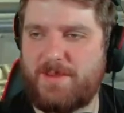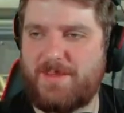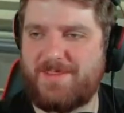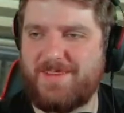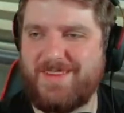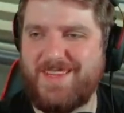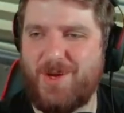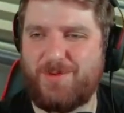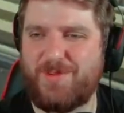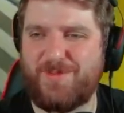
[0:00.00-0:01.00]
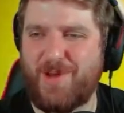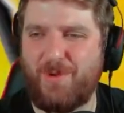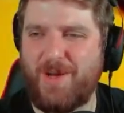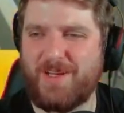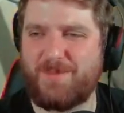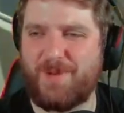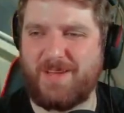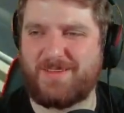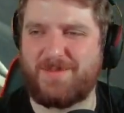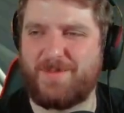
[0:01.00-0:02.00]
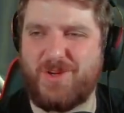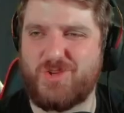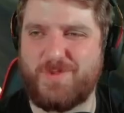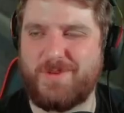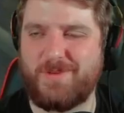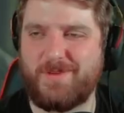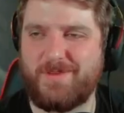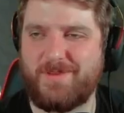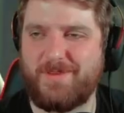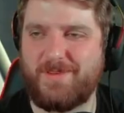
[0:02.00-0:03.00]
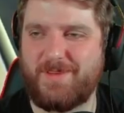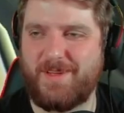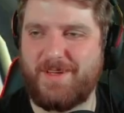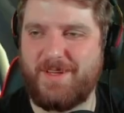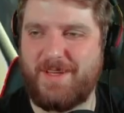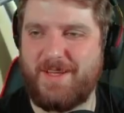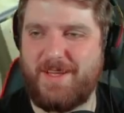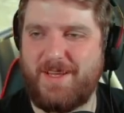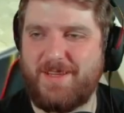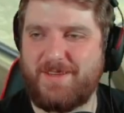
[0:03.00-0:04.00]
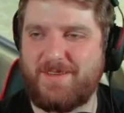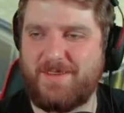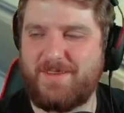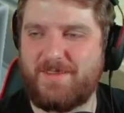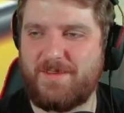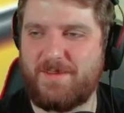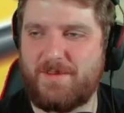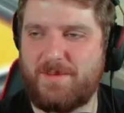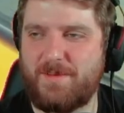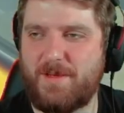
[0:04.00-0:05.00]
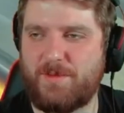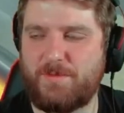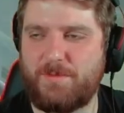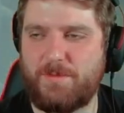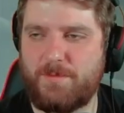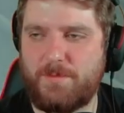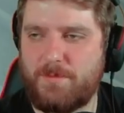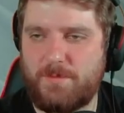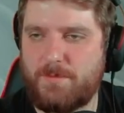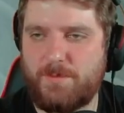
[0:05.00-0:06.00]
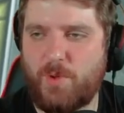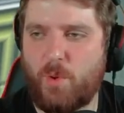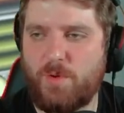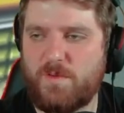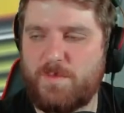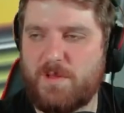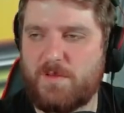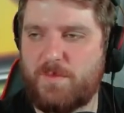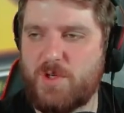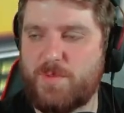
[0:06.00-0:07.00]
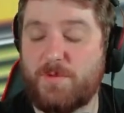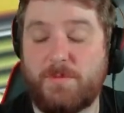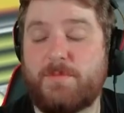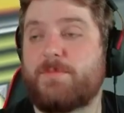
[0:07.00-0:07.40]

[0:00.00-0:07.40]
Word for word: die sind nicht auf die Frau angepasst zum Beispiel. Ne? Das ist, also Beruhigungsmittel zum Beispiel, also